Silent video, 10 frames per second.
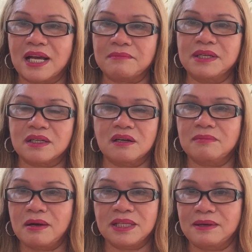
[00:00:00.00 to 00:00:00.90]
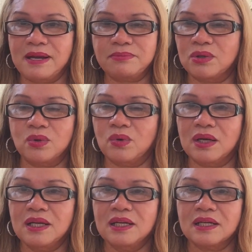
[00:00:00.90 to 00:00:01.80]
đặc biệt có nhà bếp rồi
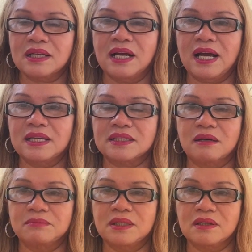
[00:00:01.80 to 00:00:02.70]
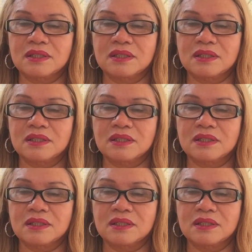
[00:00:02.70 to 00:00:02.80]
luôn á cái là hai vợ chồng giờ